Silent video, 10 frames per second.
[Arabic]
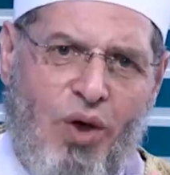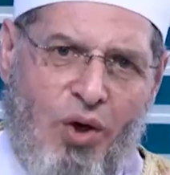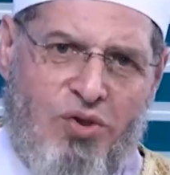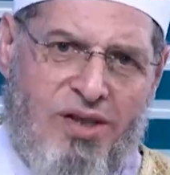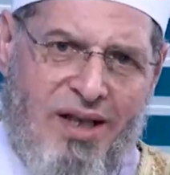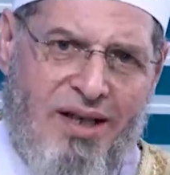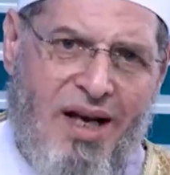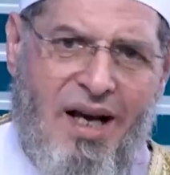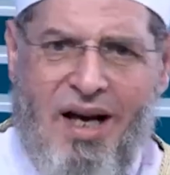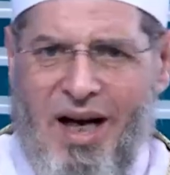وحزنا
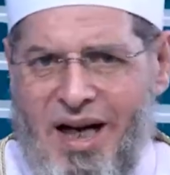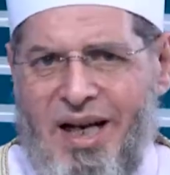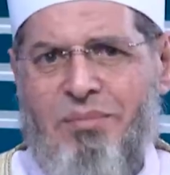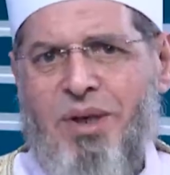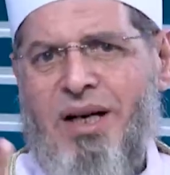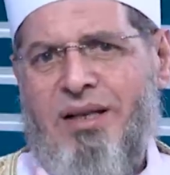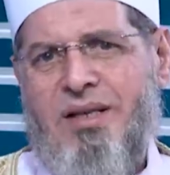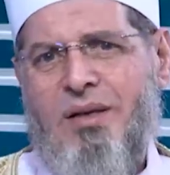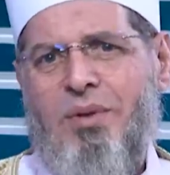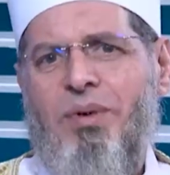على ما
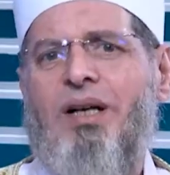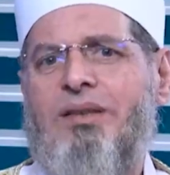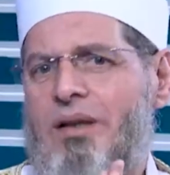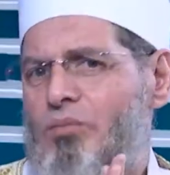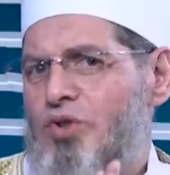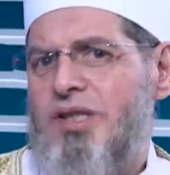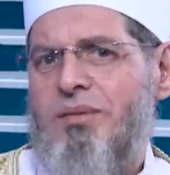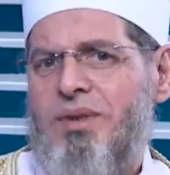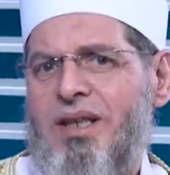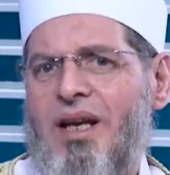اصاب بعض
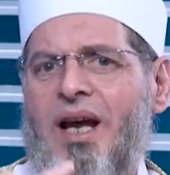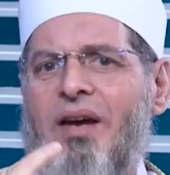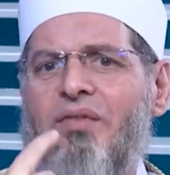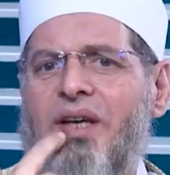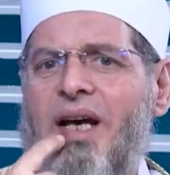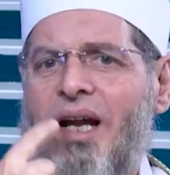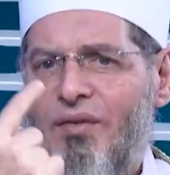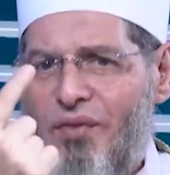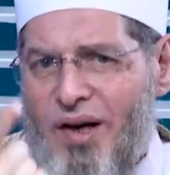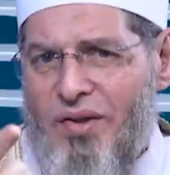المسلمين في
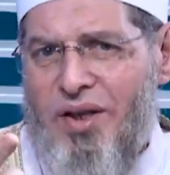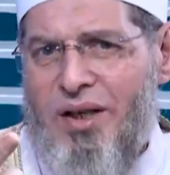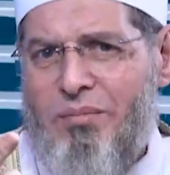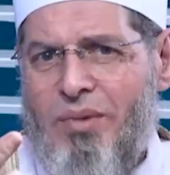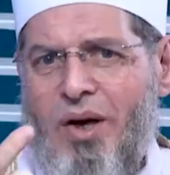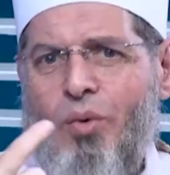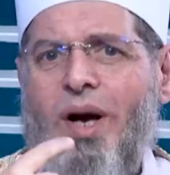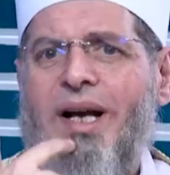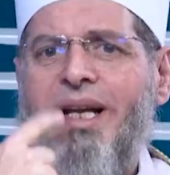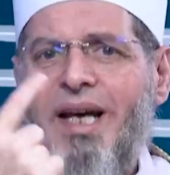الفاظهم
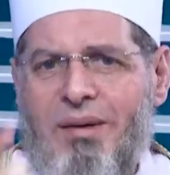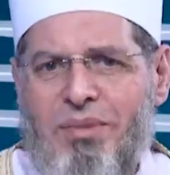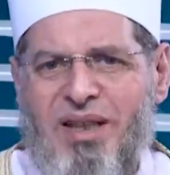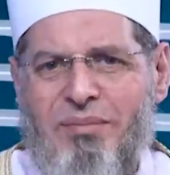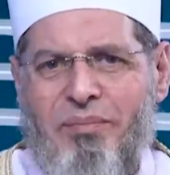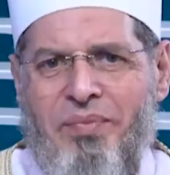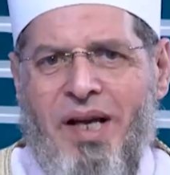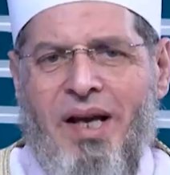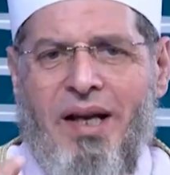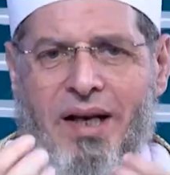وكلامهم
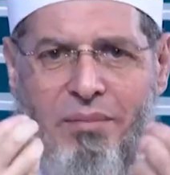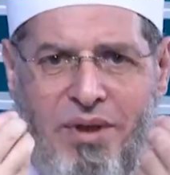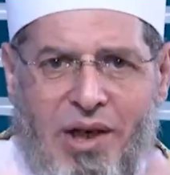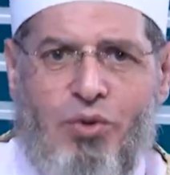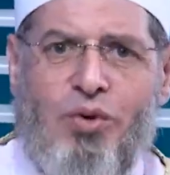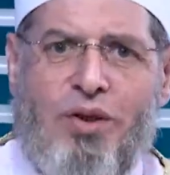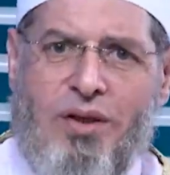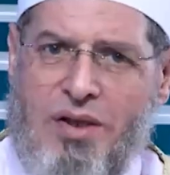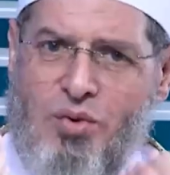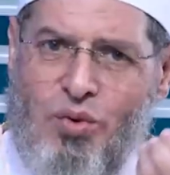لم يكن
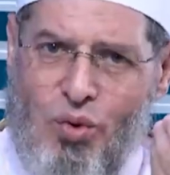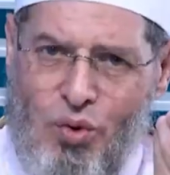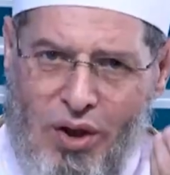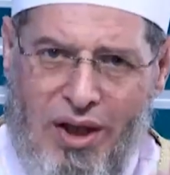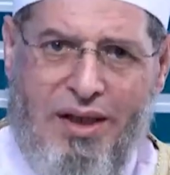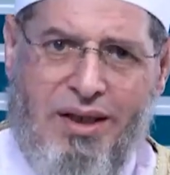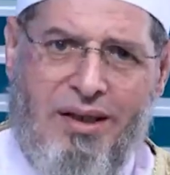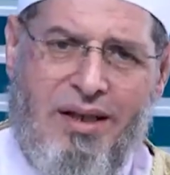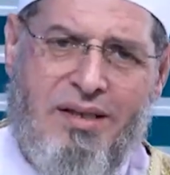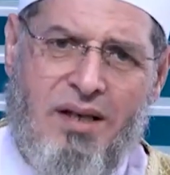رسول الله
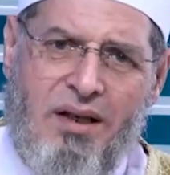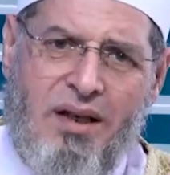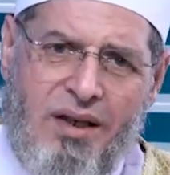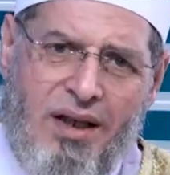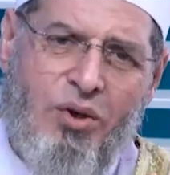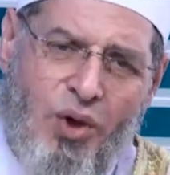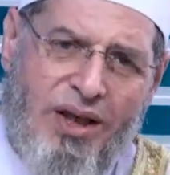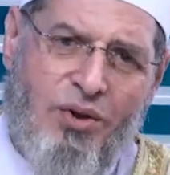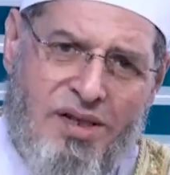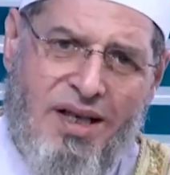صلى الله
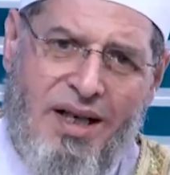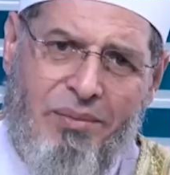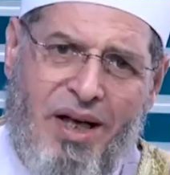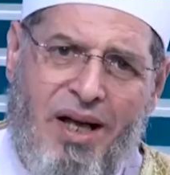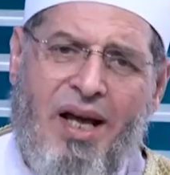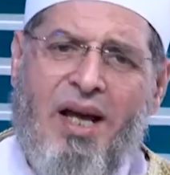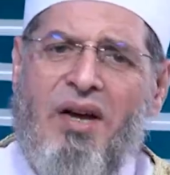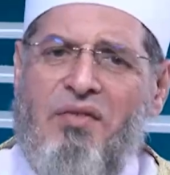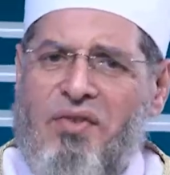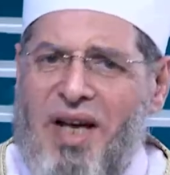عليه وسلم
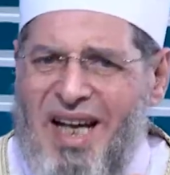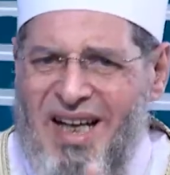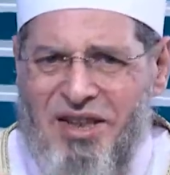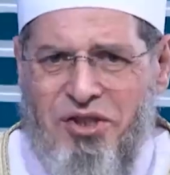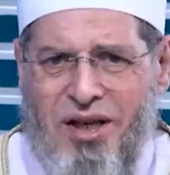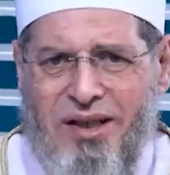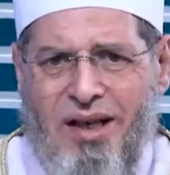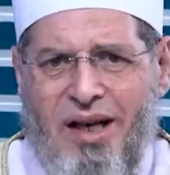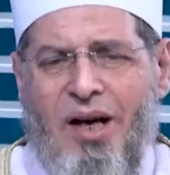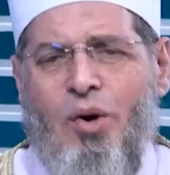فاحشا
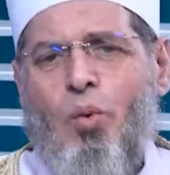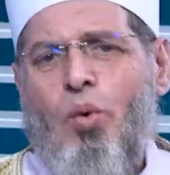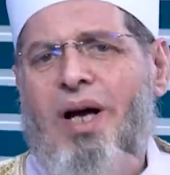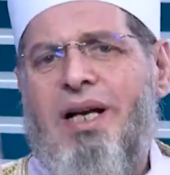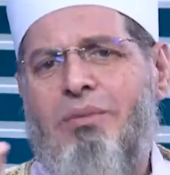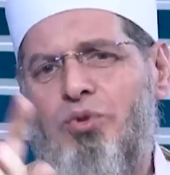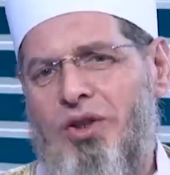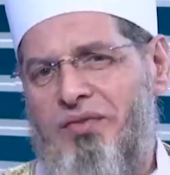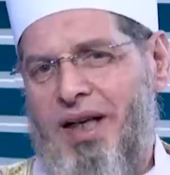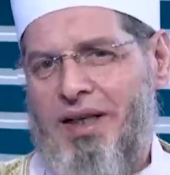ولا
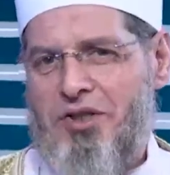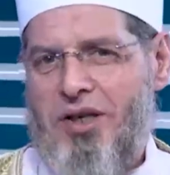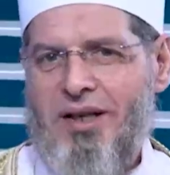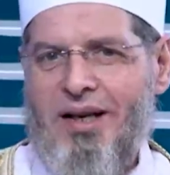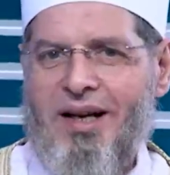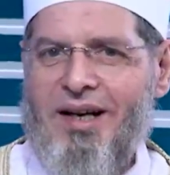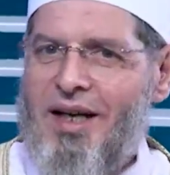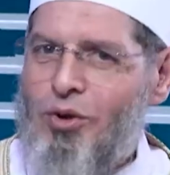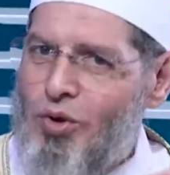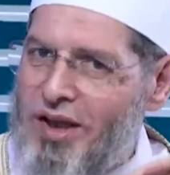متفحشا
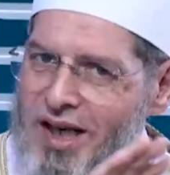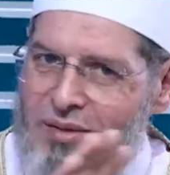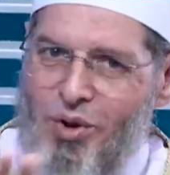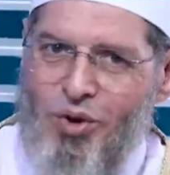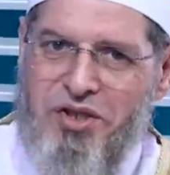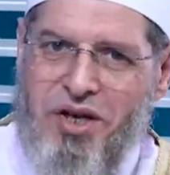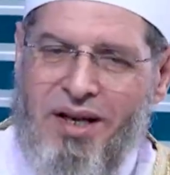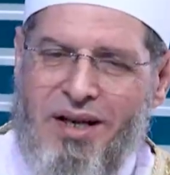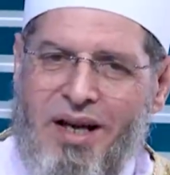لا يقول كلمه وحشه